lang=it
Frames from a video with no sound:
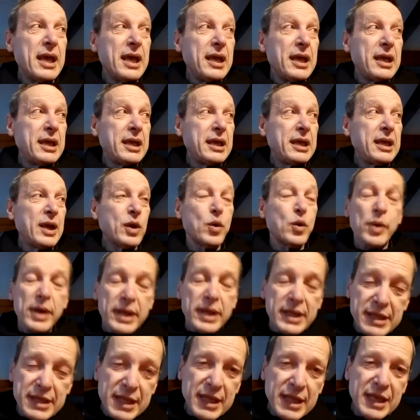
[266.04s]
Eh,
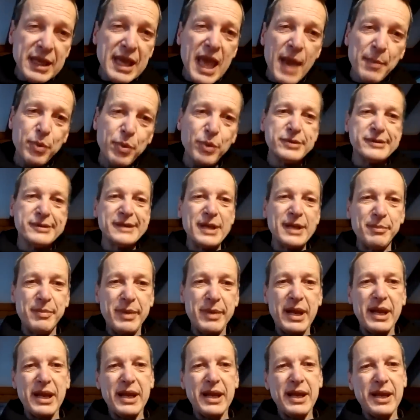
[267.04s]
quindi è
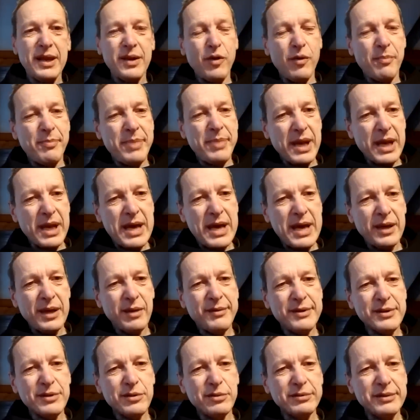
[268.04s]
possibile operare
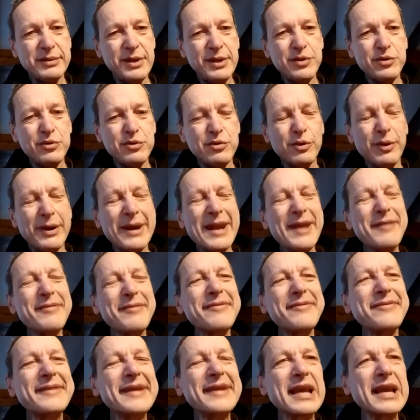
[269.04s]
questo digiuno.
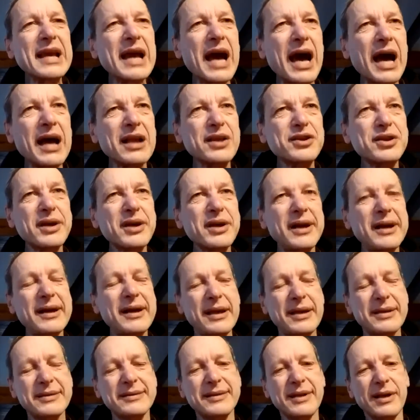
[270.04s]
L'efficacia è
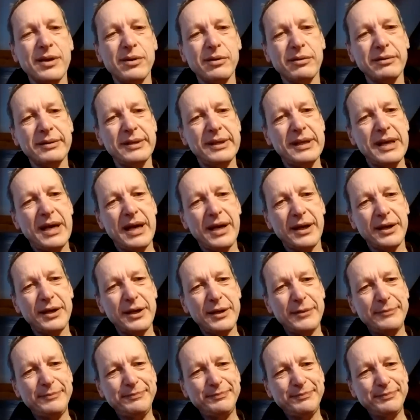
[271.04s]
straordinaria.
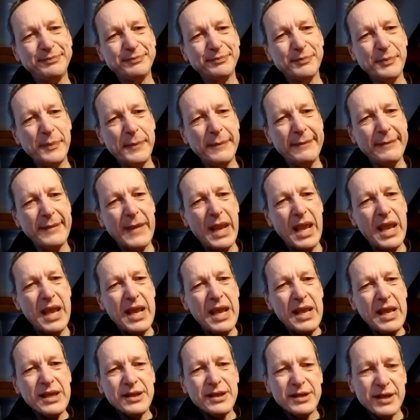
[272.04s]

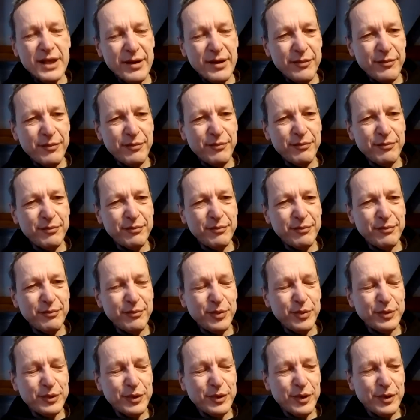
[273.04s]
Se mh, mm,
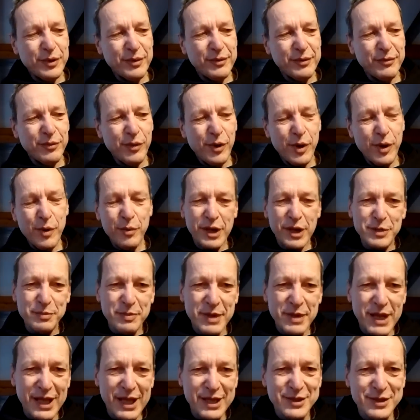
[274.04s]
appunto vuoi una
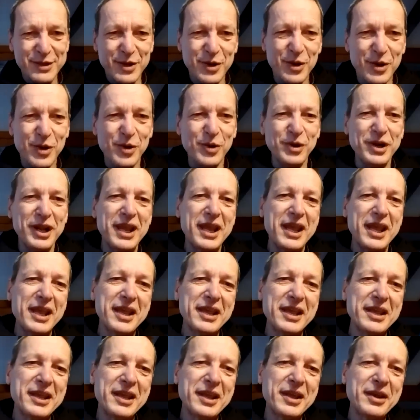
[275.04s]

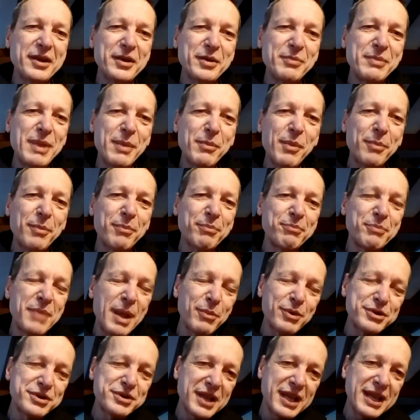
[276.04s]
spiegazione, abbiamo,
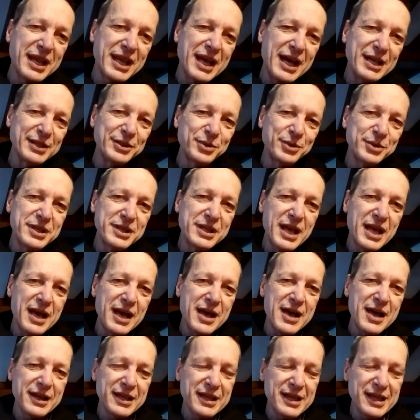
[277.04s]
abbiamo, cercato di
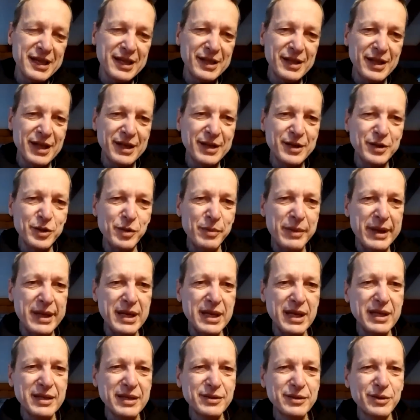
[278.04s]
dare anche
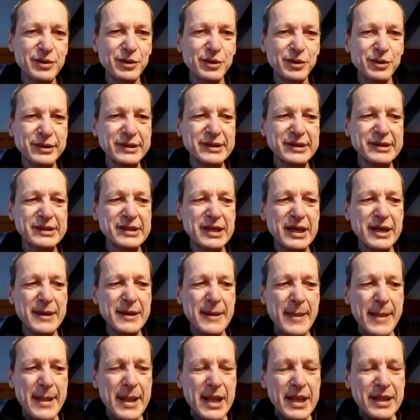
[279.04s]
domenica scorsa,
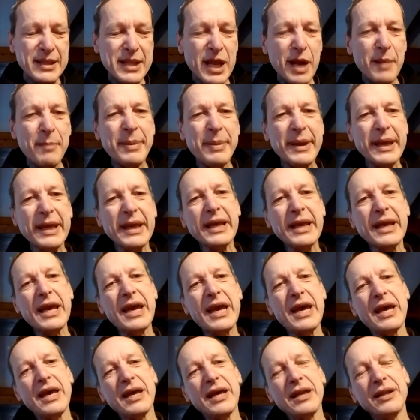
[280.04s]
del
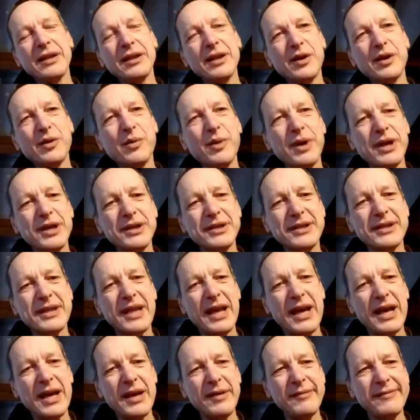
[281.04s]
perché di
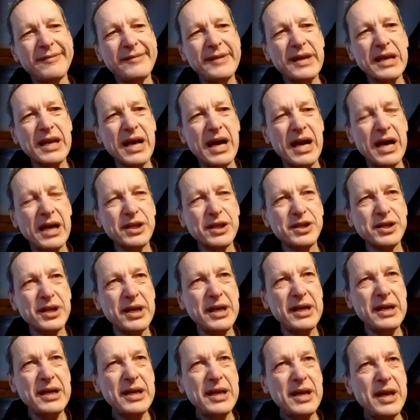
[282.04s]
questa
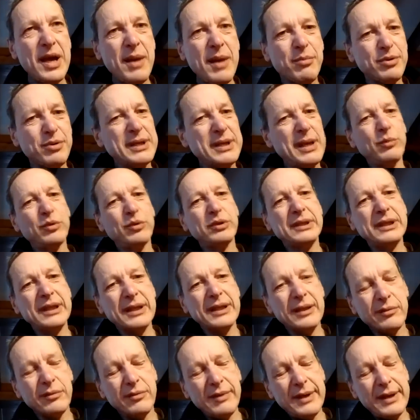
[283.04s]
efficacia, possiamo
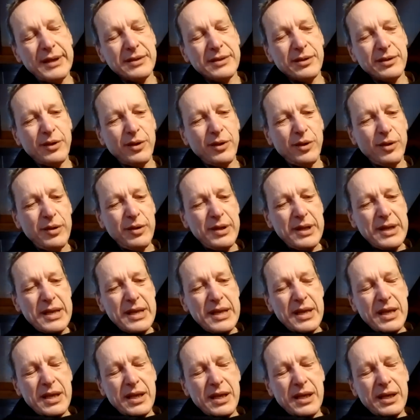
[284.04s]
dire questo,
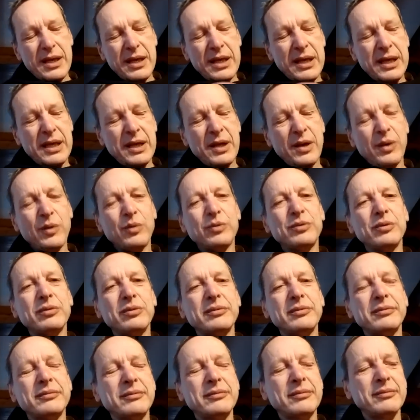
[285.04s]
eh,
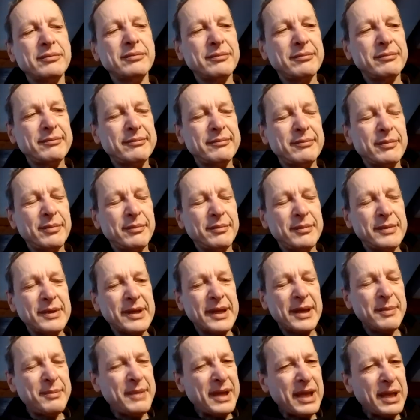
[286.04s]
um,
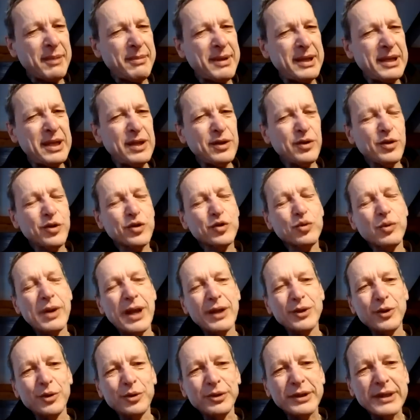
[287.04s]
rimanendo sulla
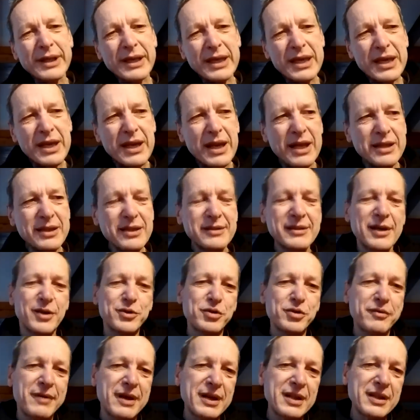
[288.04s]
dottrina di San
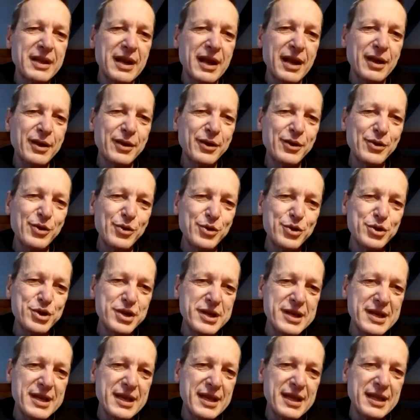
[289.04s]
Giovanni della
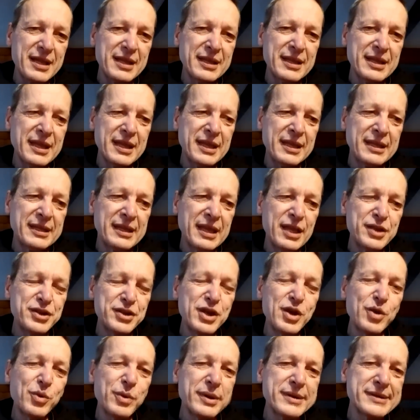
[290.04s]
Croce dei, dei
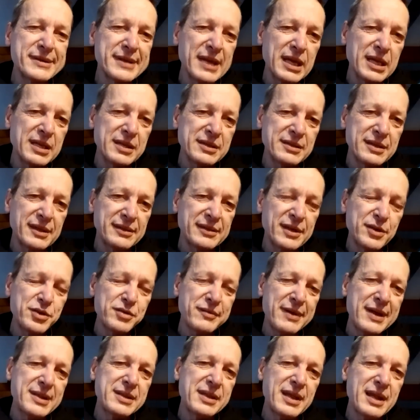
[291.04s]
cinque sensi. San
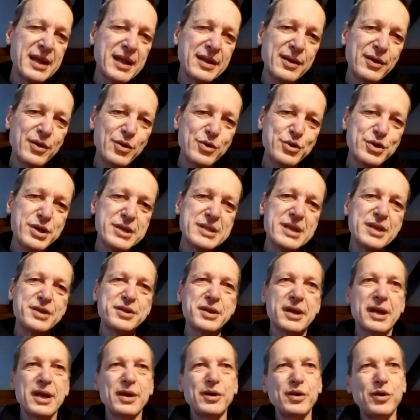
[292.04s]
Giovanni della Croce dice
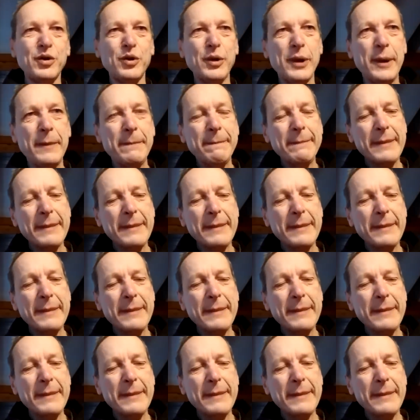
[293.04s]
che noi